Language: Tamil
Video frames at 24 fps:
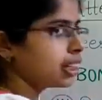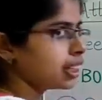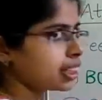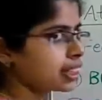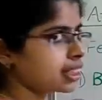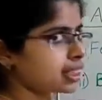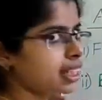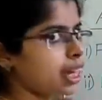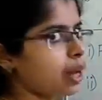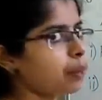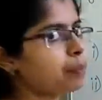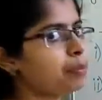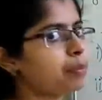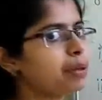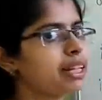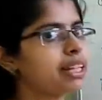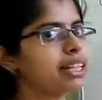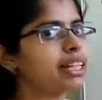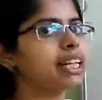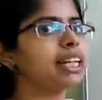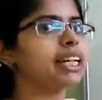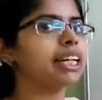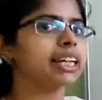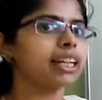இட்ஸ்
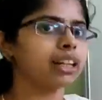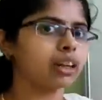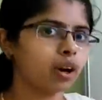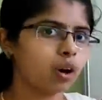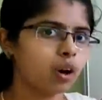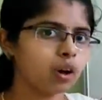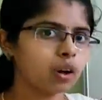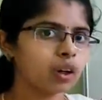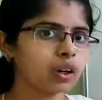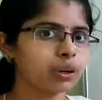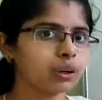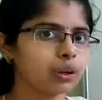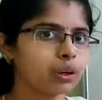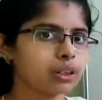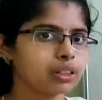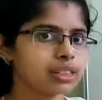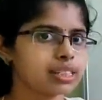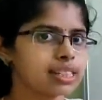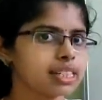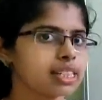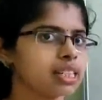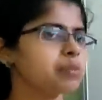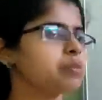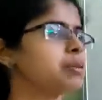கம்ப்ளீட்லி ராங்
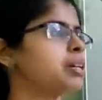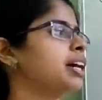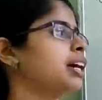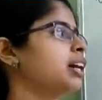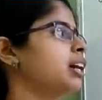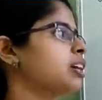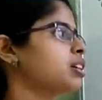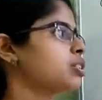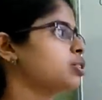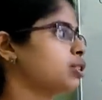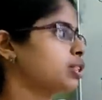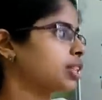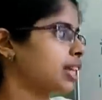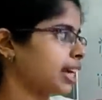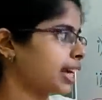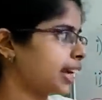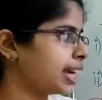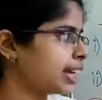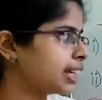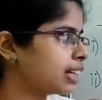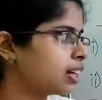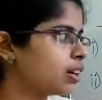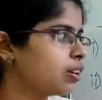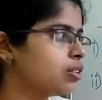கான்செப்ட் ஸோ
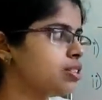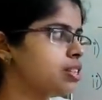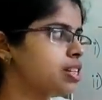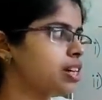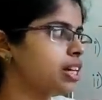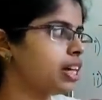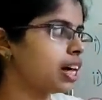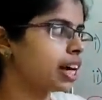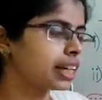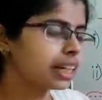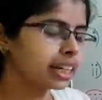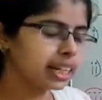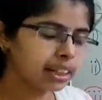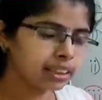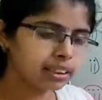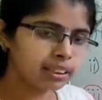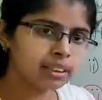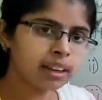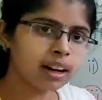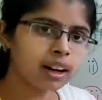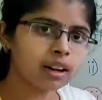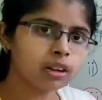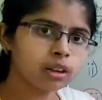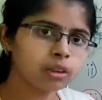செகண்ட் கவுன்சிலிங்காக
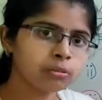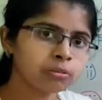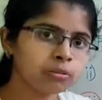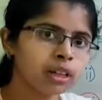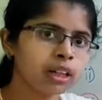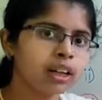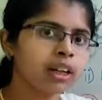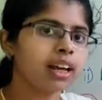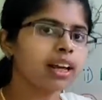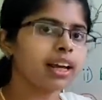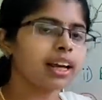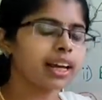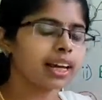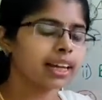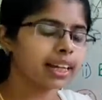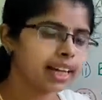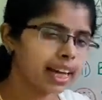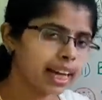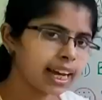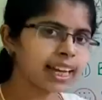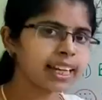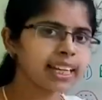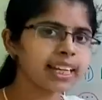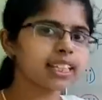இருந்தாலும்
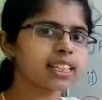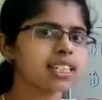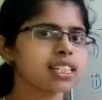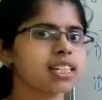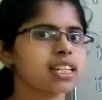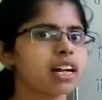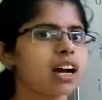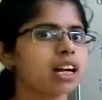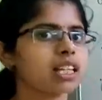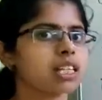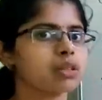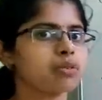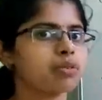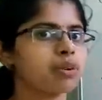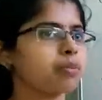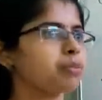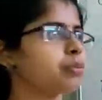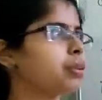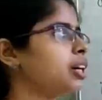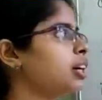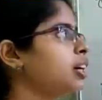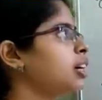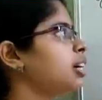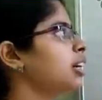எகெயின் இட் ஸ்டார்ட்ஸ்
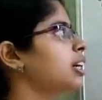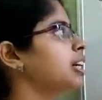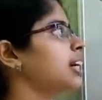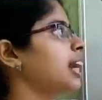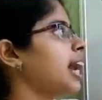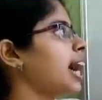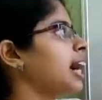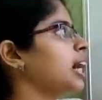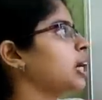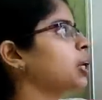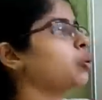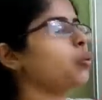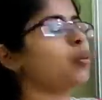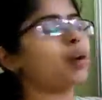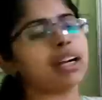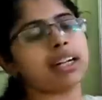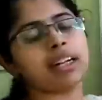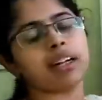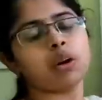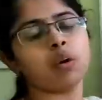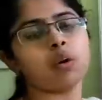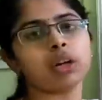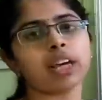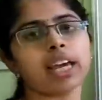ஃப்ரம் த ரேங்க்
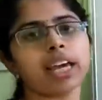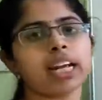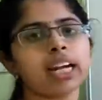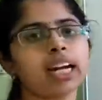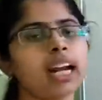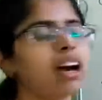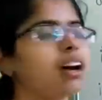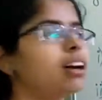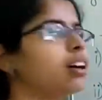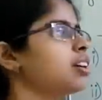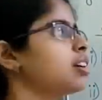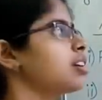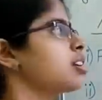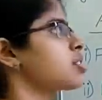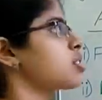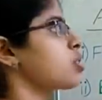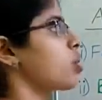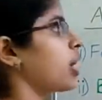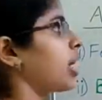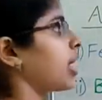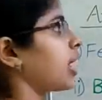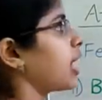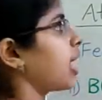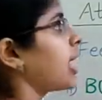ஒன் ஓகேங்களா
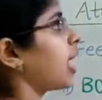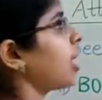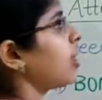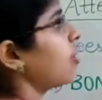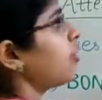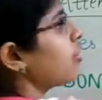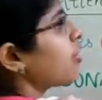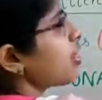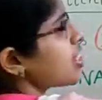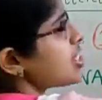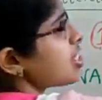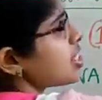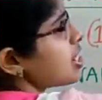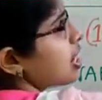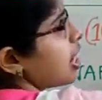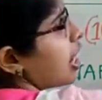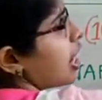ஸோ எகெயின் ஃபஸ்ட்